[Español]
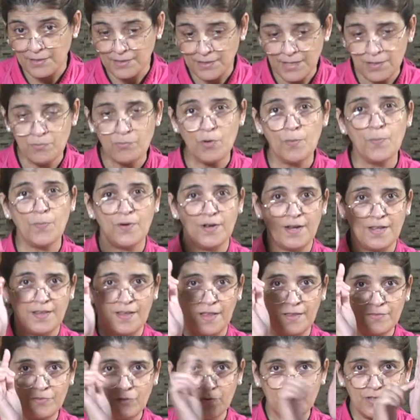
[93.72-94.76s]
antiguo, pues le
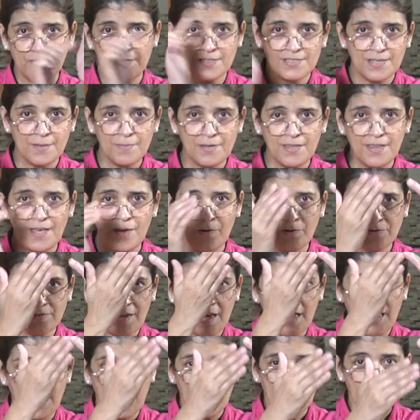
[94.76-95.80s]
dan donde dice videos
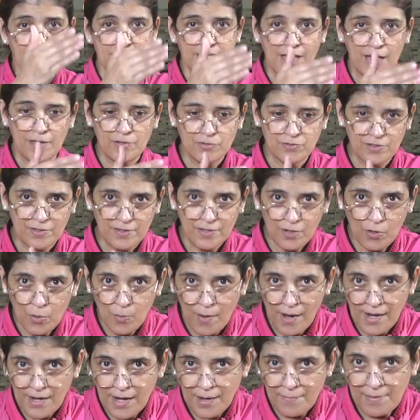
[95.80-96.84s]
y ahí ustedes lo
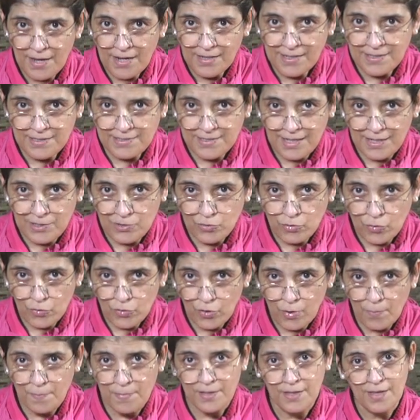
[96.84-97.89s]
van a ver, que salen todos
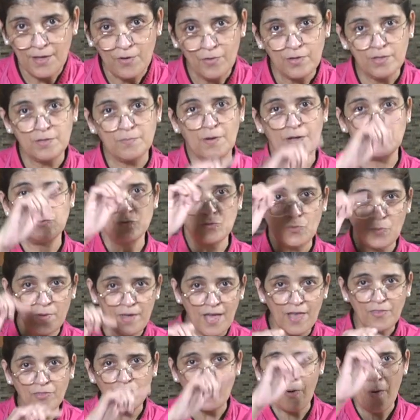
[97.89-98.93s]
los videos y van
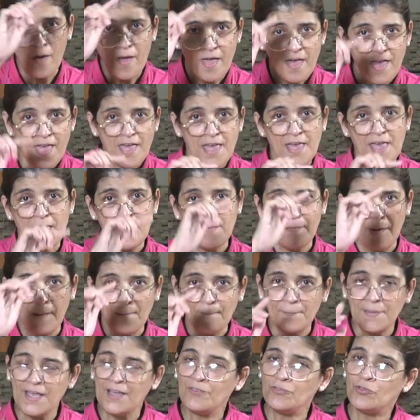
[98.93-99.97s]
subiendo y
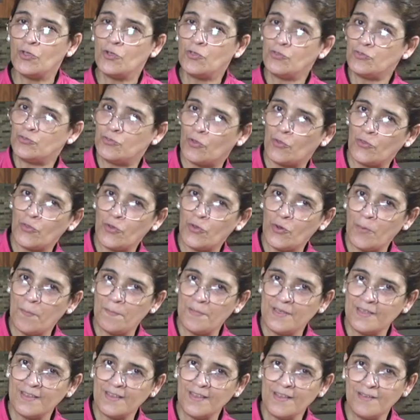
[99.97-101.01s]
van viendo todos los
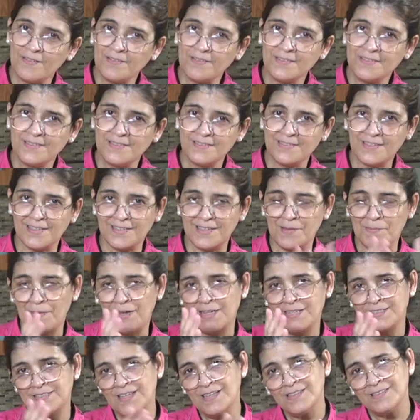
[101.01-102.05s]
videos, desde el más
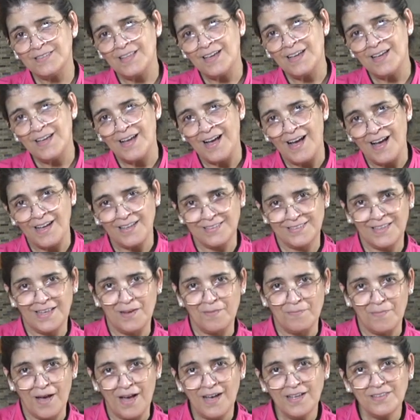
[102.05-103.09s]
reciente hasta el
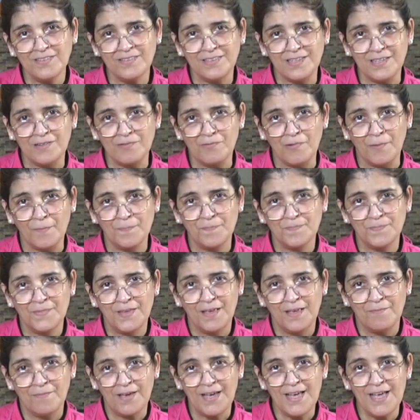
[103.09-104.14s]
más antiguo.
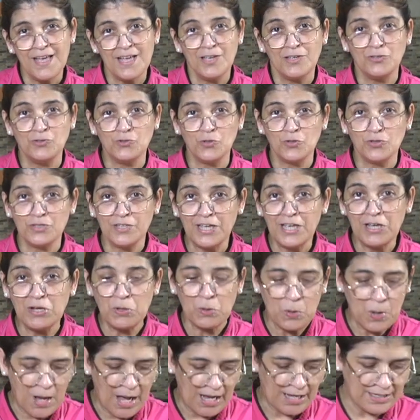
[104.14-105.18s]
¿Eh? Yo
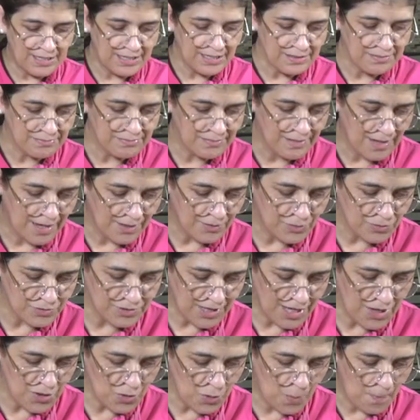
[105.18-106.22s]
tengo aquí
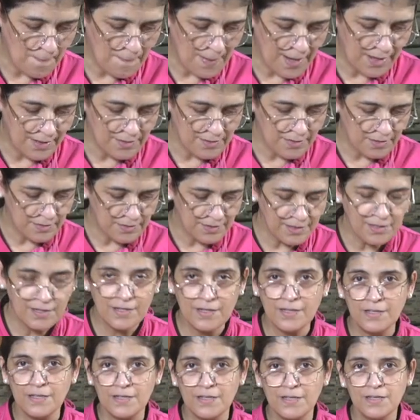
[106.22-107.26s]
anotado varios
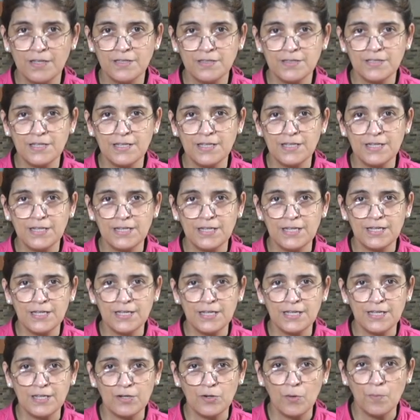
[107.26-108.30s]

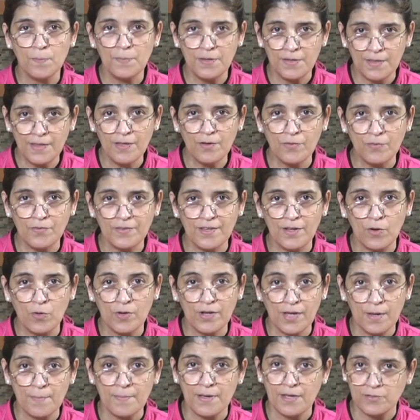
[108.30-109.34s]
de, los videos de los
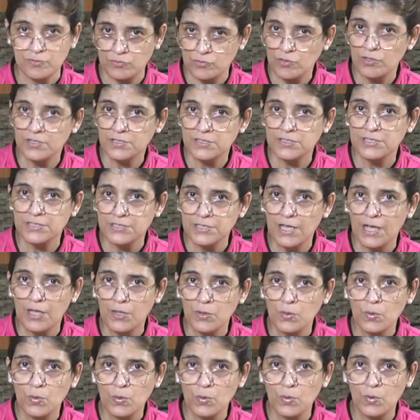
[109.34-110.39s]
que me han
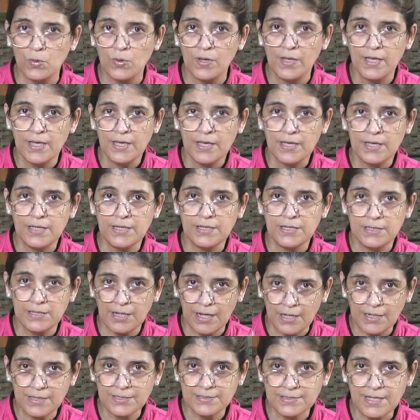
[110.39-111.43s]
solicitado eh,
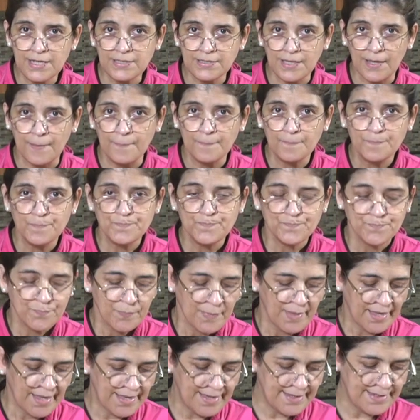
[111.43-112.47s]
las recetas.
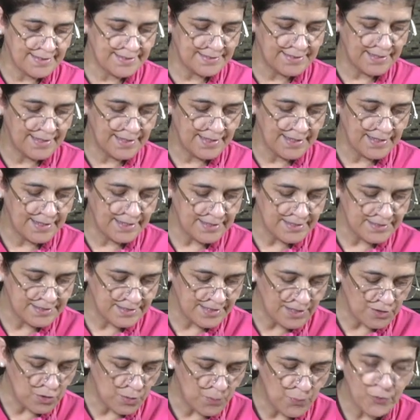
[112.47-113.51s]
Este, y
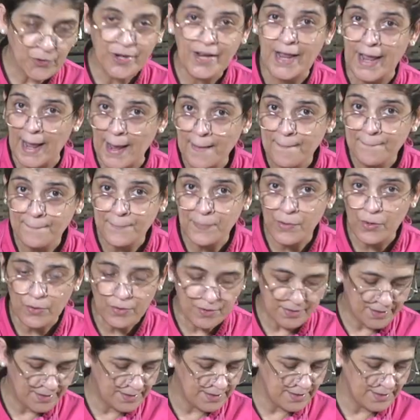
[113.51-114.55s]
tengo, por
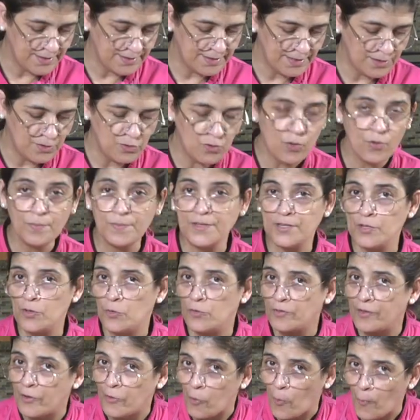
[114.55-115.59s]
ejemplo, eh, tengo
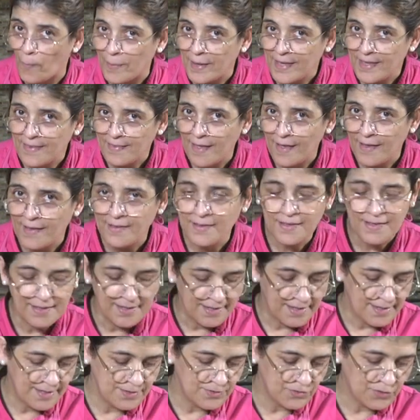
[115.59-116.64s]
videos de comida,
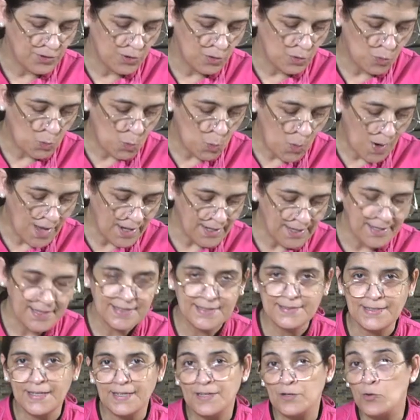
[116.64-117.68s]
entre los cuales
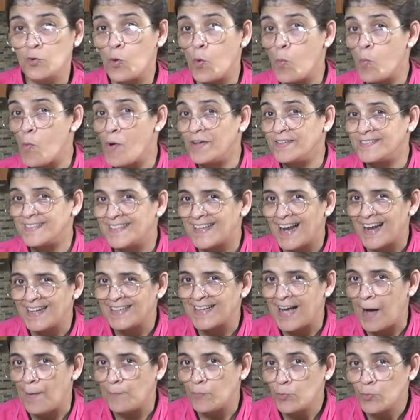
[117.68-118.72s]
están cómo hacer
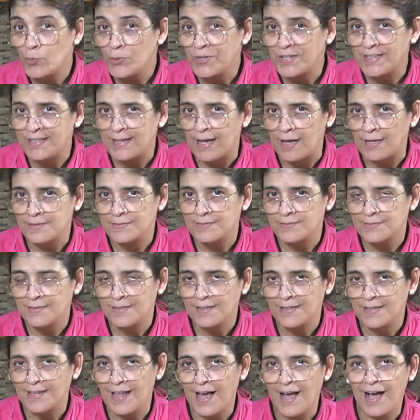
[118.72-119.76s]
alcapurrias.
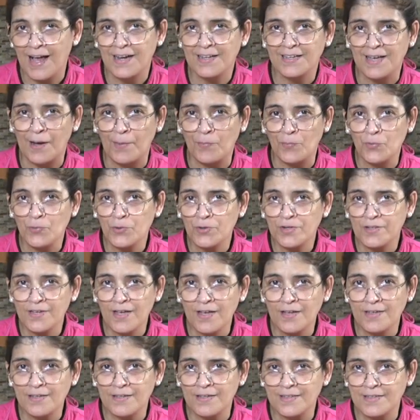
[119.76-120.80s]
Las
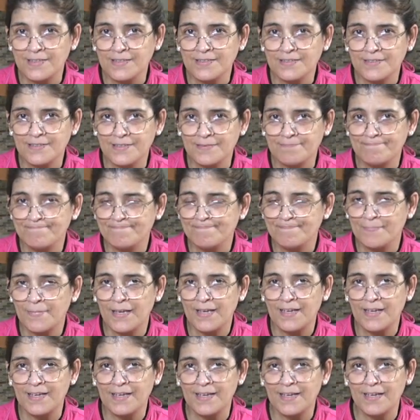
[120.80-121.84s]
alcapurrias es
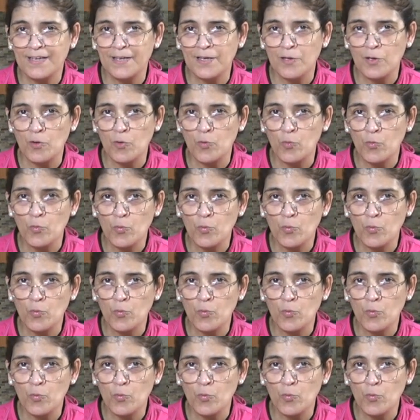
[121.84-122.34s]
eh, es